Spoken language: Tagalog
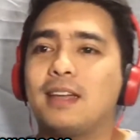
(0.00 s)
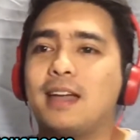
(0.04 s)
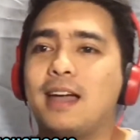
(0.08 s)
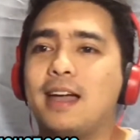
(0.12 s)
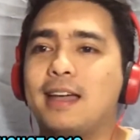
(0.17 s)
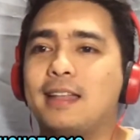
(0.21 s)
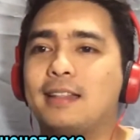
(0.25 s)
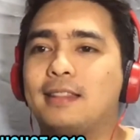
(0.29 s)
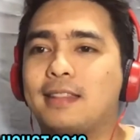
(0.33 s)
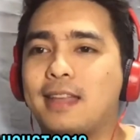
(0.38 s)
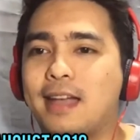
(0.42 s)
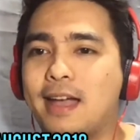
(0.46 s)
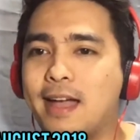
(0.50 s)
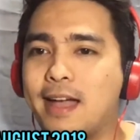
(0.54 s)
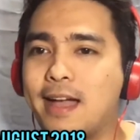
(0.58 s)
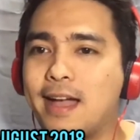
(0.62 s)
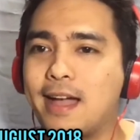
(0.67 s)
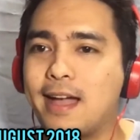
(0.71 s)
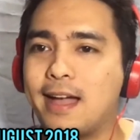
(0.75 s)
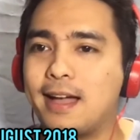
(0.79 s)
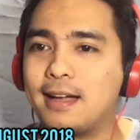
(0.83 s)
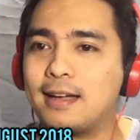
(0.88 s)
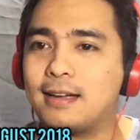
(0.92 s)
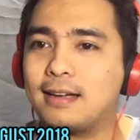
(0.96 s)
at
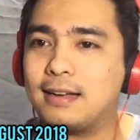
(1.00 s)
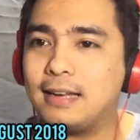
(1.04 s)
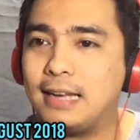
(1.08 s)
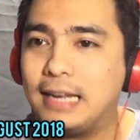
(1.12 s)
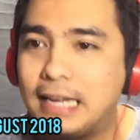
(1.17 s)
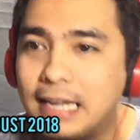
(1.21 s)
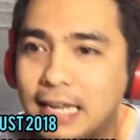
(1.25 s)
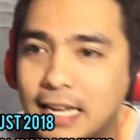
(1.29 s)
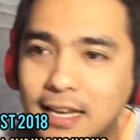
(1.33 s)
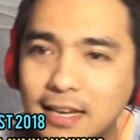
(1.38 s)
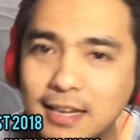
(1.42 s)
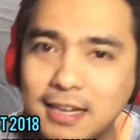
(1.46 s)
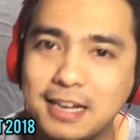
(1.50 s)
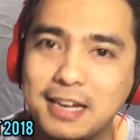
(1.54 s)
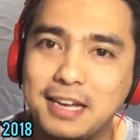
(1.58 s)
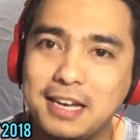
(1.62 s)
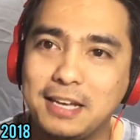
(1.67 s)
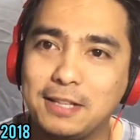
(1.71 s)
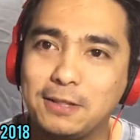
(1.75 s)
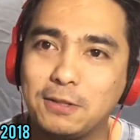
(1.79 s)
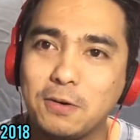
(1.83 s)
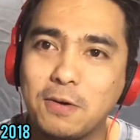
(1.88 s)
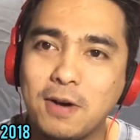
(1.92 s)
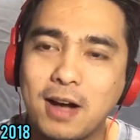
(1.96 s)
uh, clinic
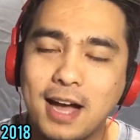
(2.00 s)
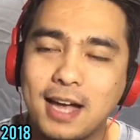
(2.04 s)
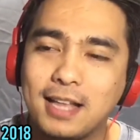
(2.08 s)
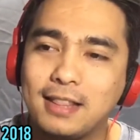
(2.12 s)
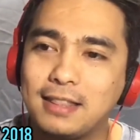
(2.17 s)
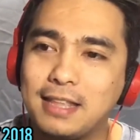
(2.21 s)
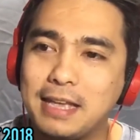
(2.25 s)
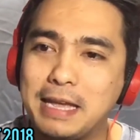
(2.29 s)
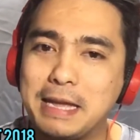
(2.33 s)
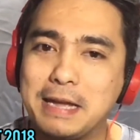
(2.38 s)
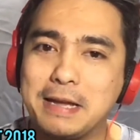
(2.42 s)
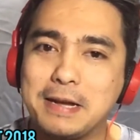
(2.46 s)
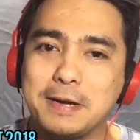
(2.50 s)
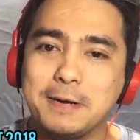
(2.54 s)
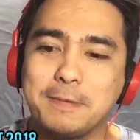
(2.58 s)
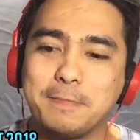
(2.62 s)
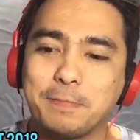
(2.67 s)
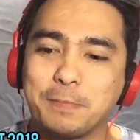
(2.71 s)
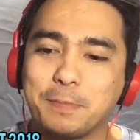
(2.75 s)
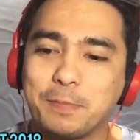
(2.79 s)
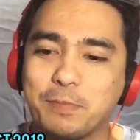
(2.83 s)
itong ating um,